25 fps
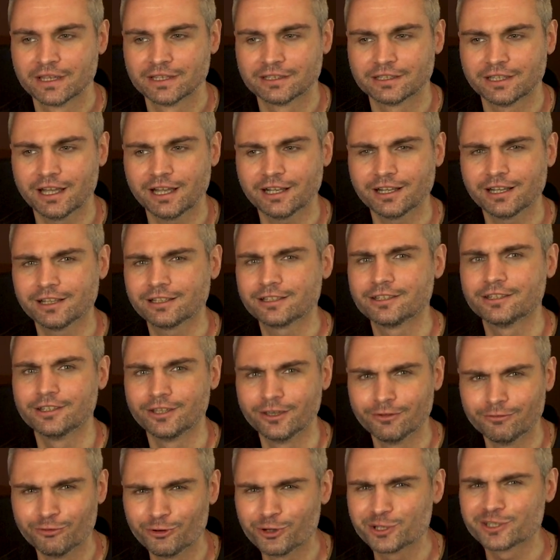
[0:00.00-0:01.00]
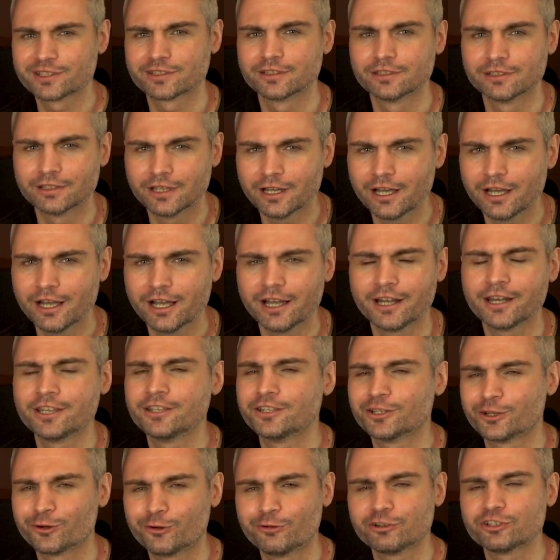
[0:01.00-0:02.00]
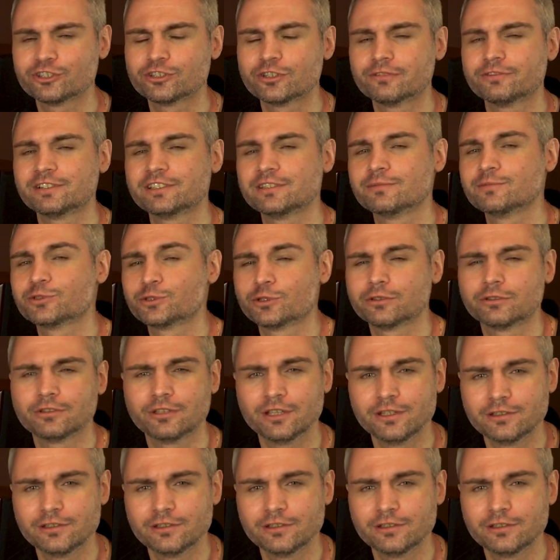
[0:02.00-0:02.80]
так как его цена ориентировочно 800